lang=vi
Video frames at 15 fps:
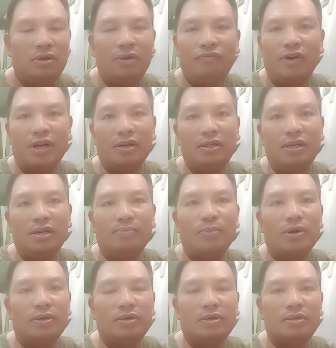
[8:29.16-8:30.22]
cho nên phật cũng như
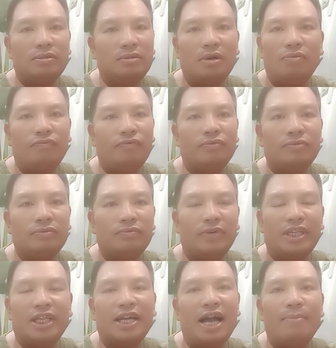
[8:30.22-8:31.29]
là một ông
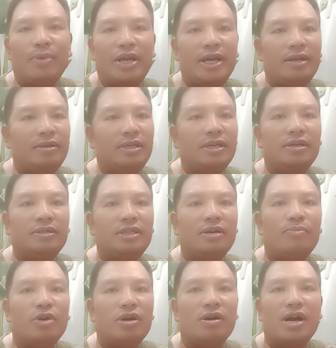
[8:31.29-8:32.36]
thích ca mâu ni nó như
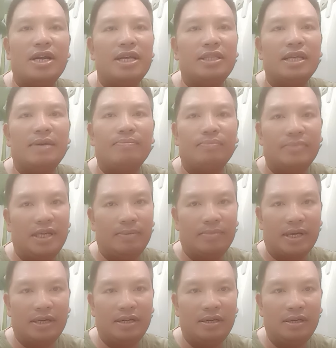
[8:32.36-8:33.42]
như một người đi tìm
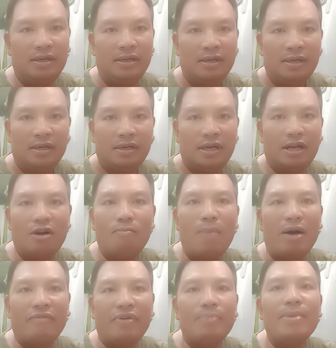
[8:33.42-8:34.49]
tìm cái cái cái
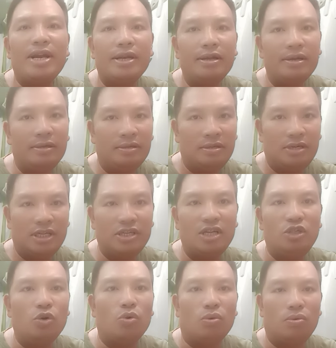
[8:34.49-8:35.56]
công bằng văn minh đấy cái
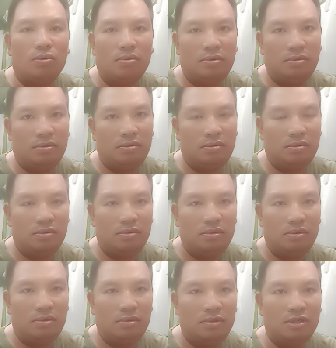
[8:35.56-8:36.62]
dân chủ
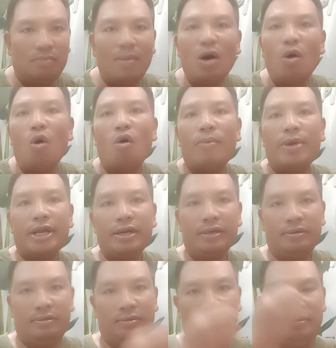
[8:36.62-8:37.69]
giống bác Hồ mình
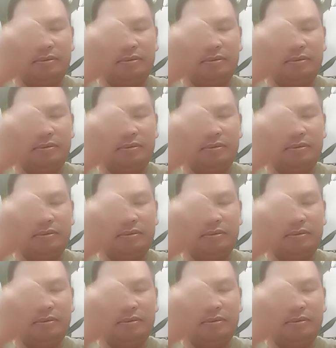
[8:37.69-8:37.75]
đấy